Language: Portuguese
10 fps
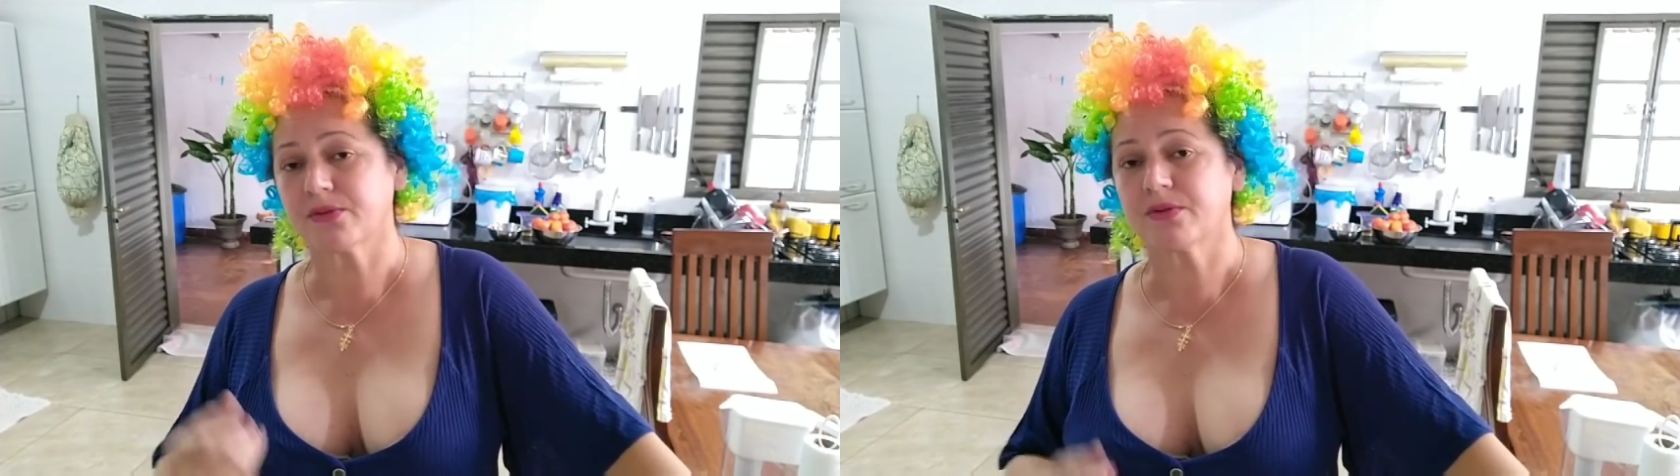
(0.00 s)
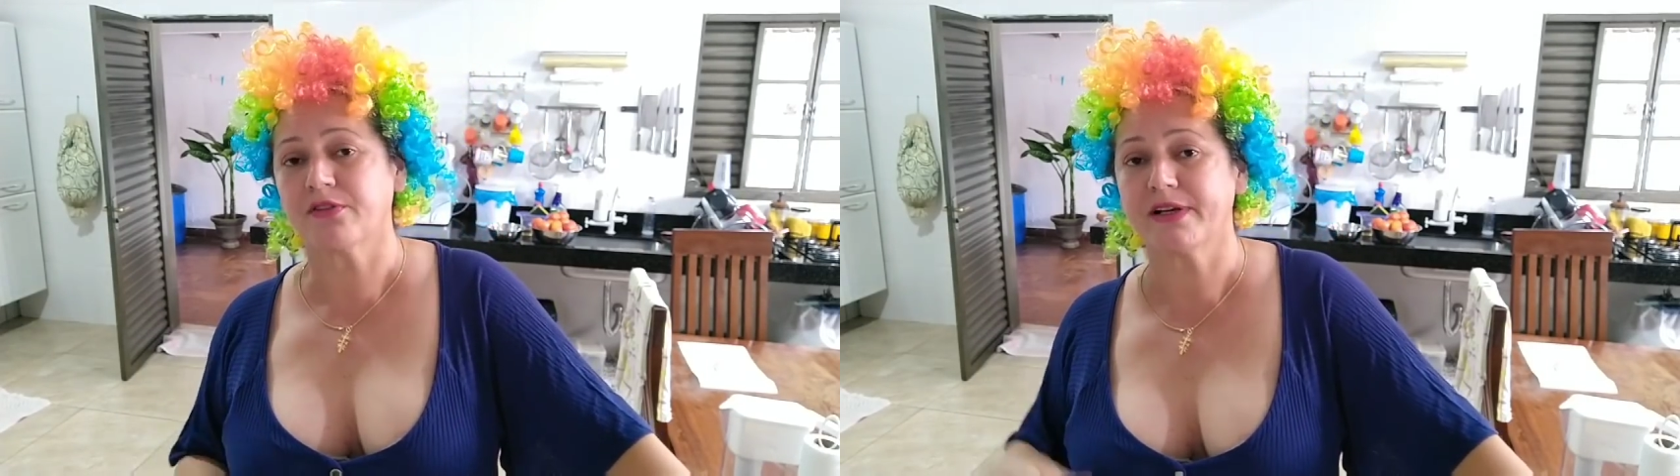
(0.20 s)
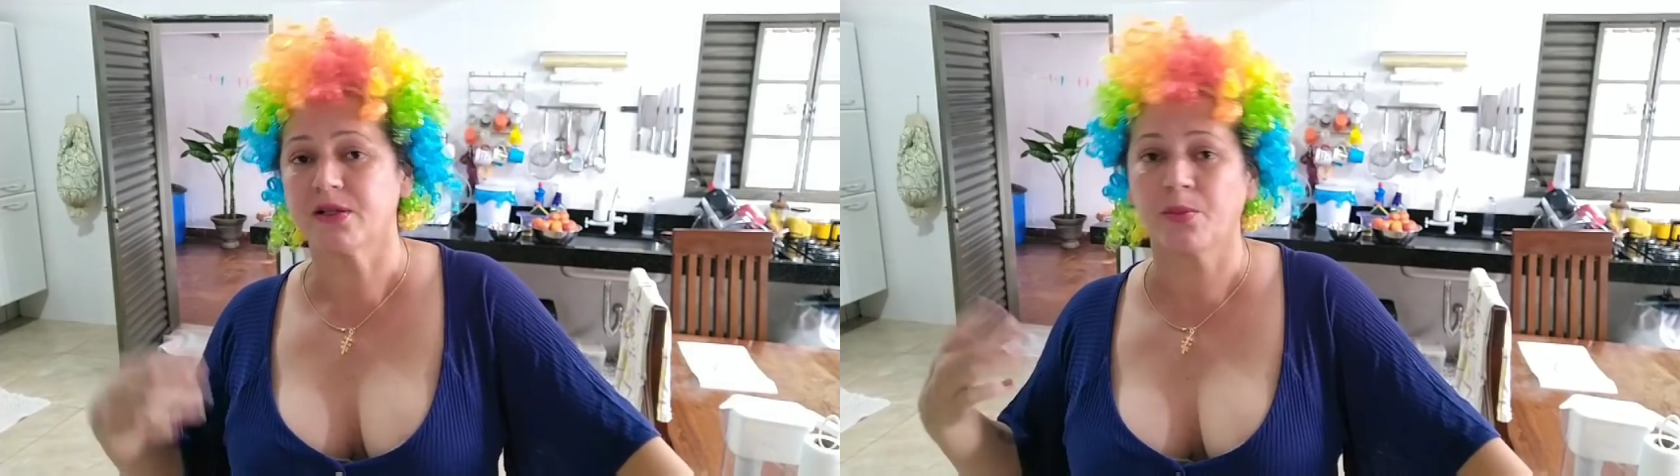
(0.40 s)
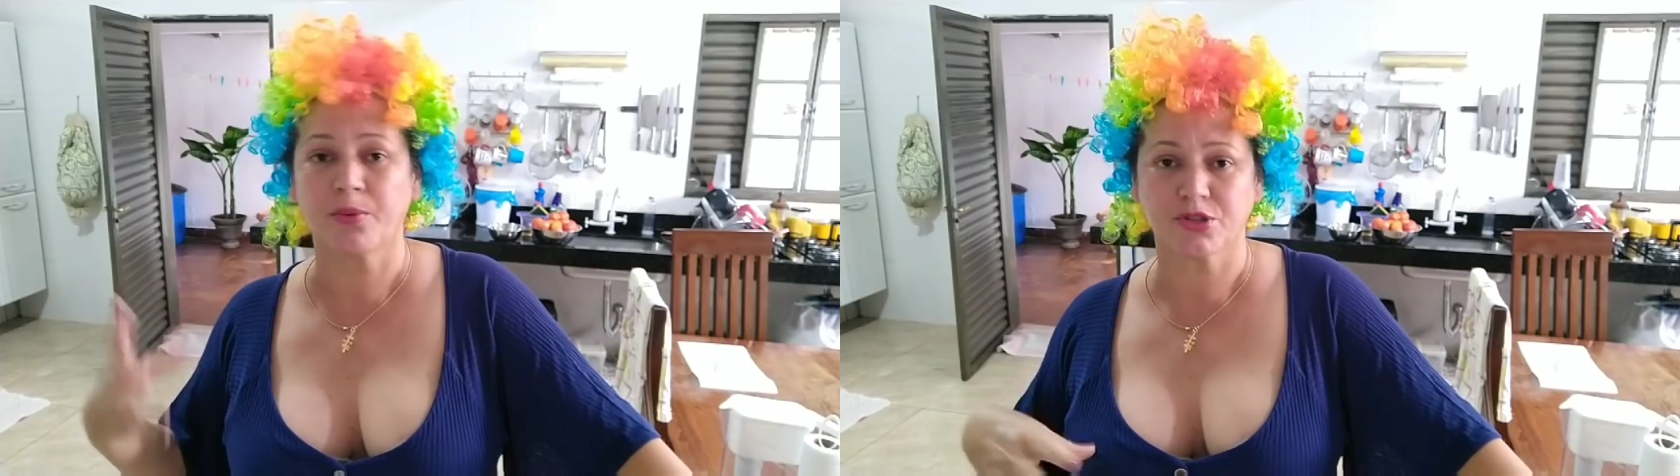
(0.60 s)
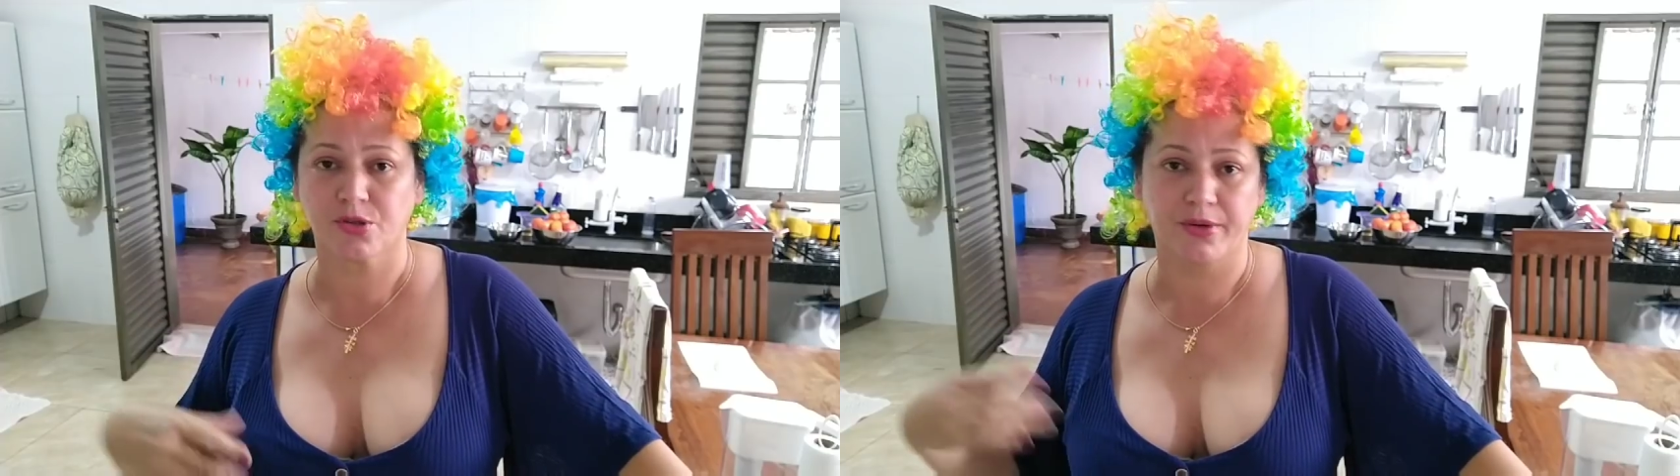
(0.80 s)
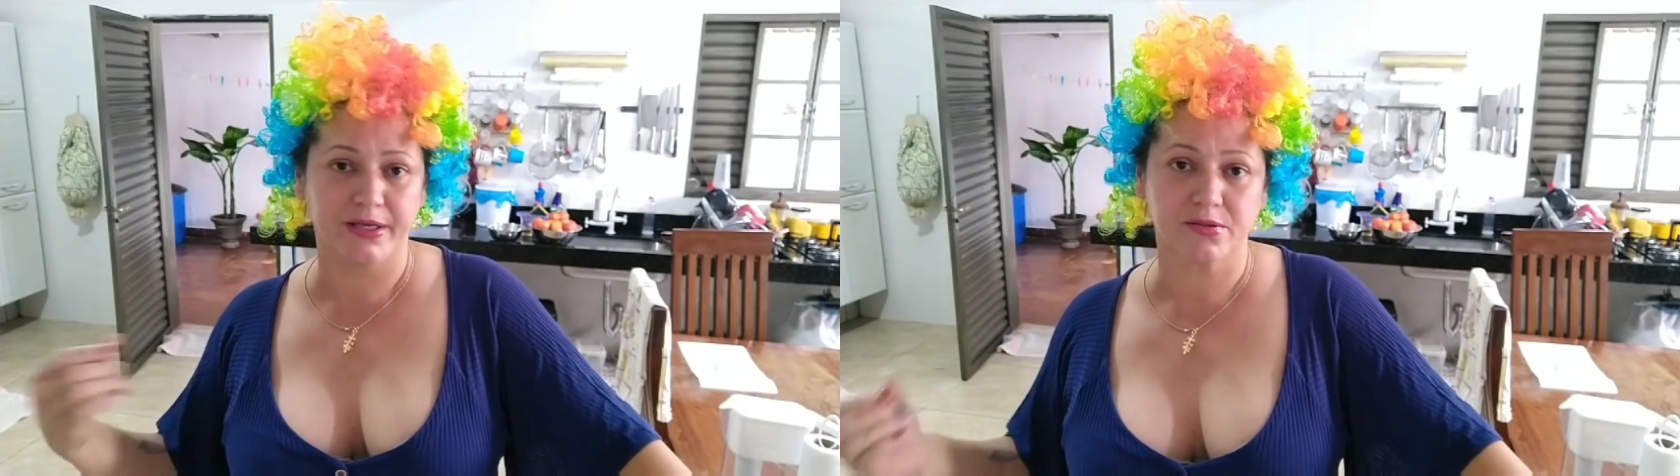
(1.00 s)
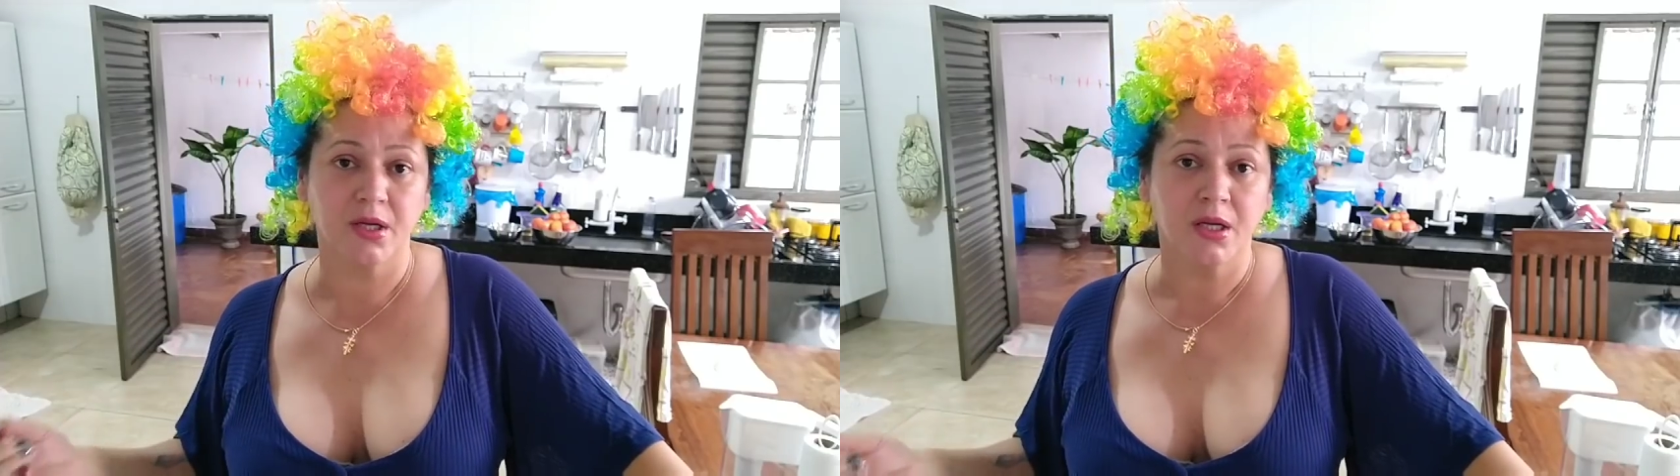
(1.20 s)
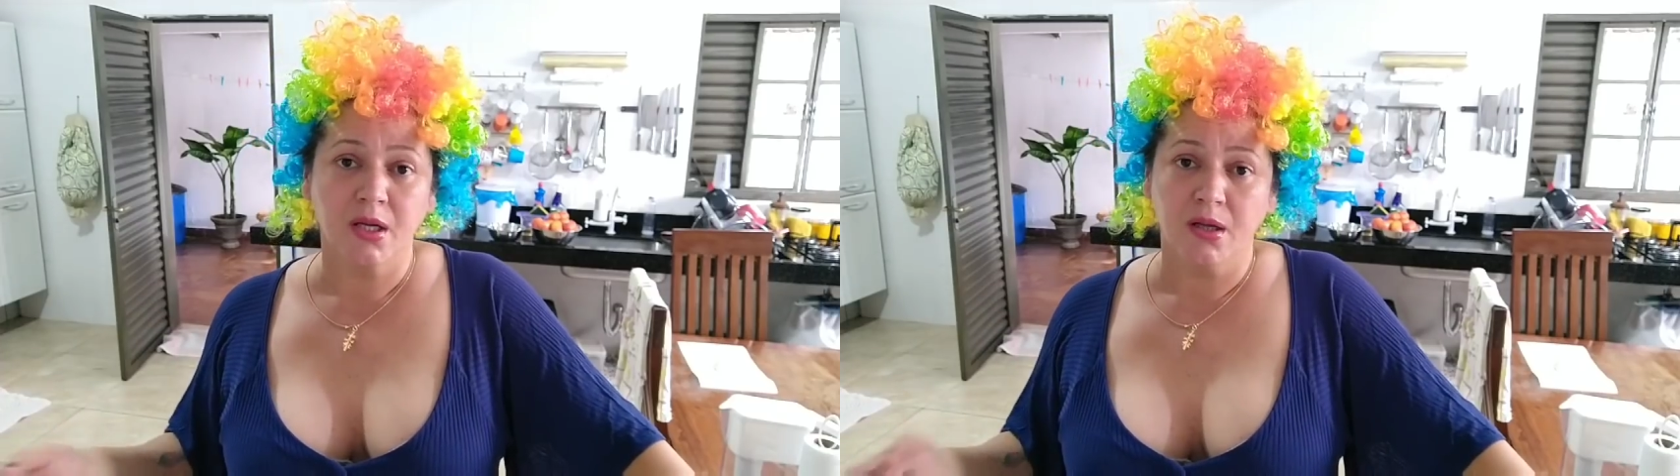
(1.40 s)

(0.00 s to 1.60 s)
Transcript: a segunda vez não, porque eu já conheço